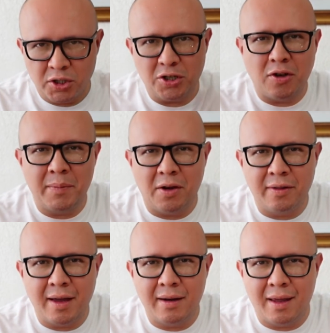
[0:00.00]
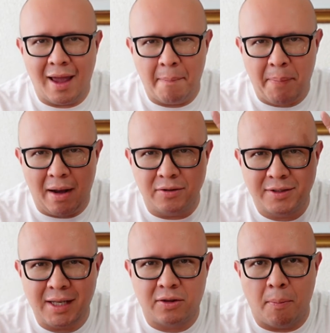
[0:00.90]
Soy su amigo Dani, el
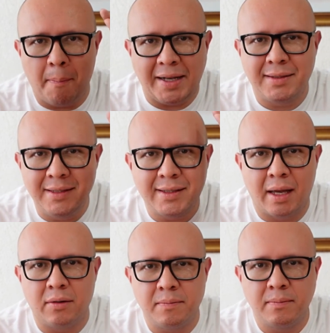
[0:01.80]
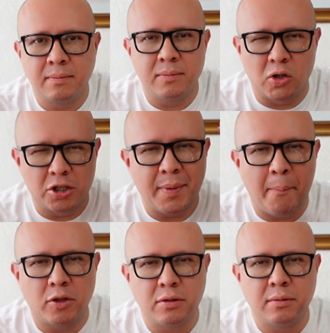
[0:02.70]
peloncito más sincero. Nos
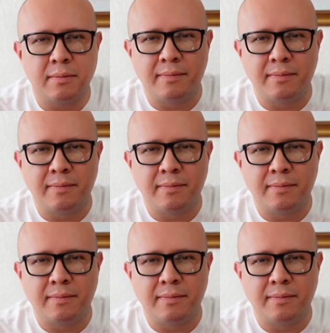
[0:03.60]
vemos.